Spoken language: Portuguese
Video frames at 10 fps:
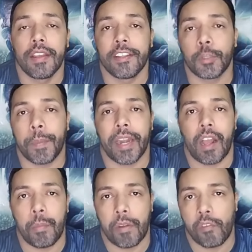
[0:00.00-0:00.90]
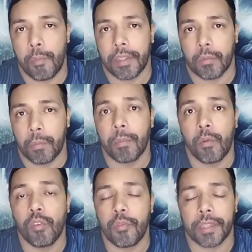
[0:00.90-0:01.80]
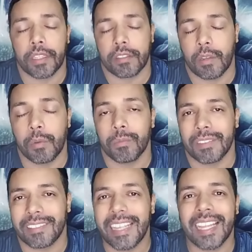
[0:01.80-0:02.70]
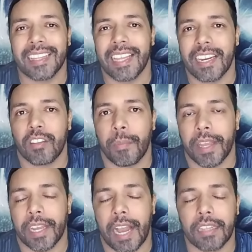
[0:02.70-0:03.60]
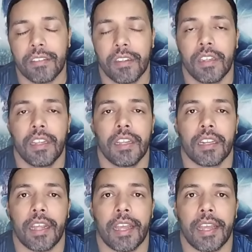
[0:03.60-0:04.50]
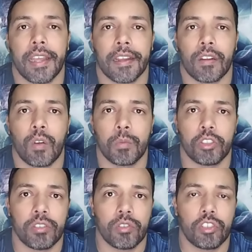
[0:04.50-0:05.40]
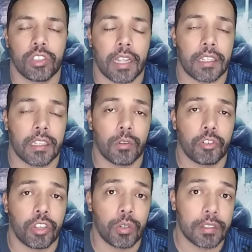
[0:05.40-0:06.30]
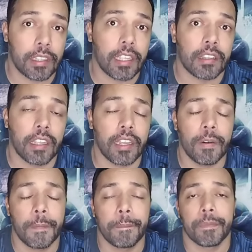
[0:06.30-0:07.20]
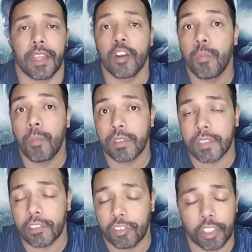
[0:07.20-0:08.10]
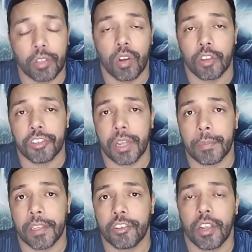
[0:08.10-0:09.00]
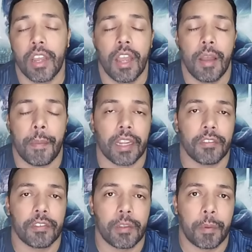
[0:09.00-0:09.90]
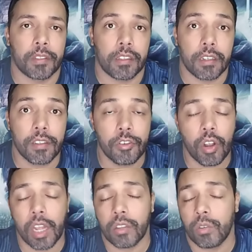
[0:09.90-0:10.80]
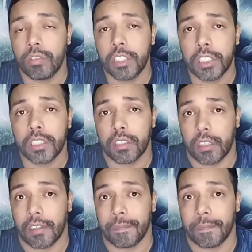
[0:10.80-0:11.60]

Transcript: esperar uma, uma movimentação certeira do mercado, né? Como diz o ditado aí, dá um tiro certeiro, né? No bom sentido, logicamente, para que você possa trazer jogador e